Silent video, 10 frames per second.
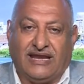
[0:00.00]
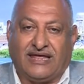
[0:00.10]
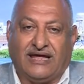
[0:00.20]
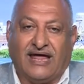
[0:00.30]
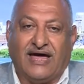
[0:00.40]

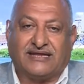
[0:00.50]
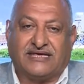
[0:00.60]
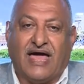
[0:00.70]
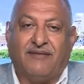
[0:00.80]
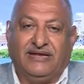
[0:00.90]
القرار
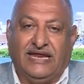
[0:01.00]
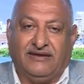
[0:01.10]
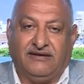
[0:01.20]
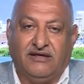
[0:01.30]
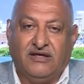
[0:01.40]

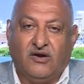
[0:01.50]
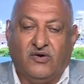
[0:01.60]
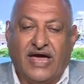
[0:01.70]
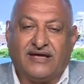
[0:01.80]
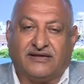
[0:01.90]
كاملا
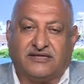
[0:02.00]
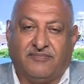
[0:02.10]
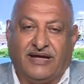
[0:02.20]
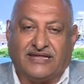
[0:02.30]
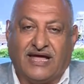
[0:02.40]
هناك
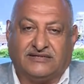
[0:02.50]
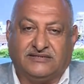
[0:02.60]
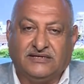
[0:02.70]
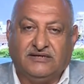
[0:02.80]
ارتباطات